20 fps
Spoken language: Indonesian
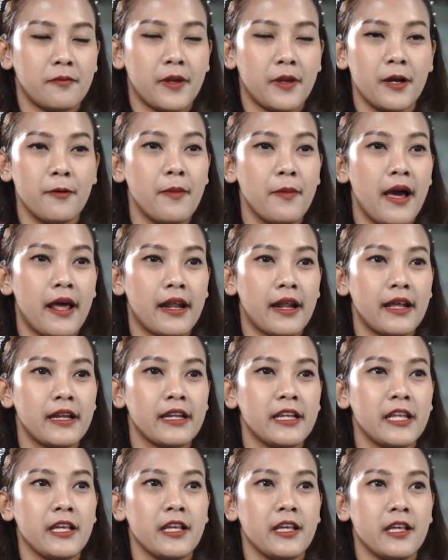
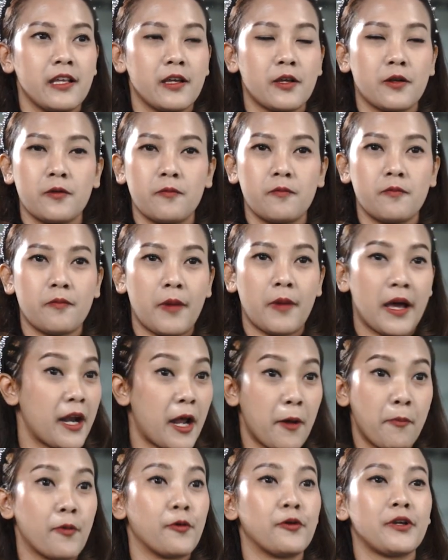berlebaran di
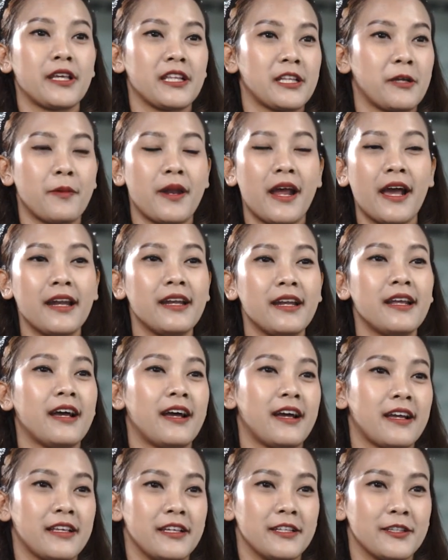manapun kita
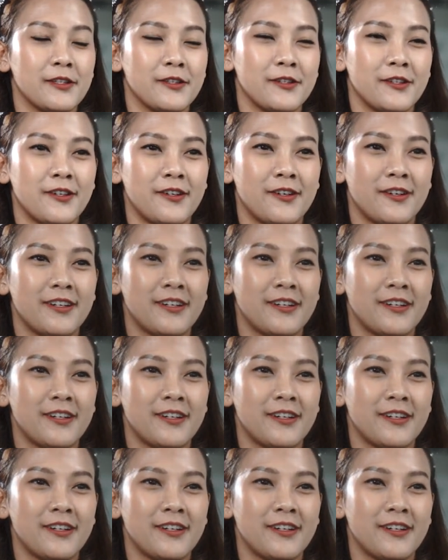berada gitu.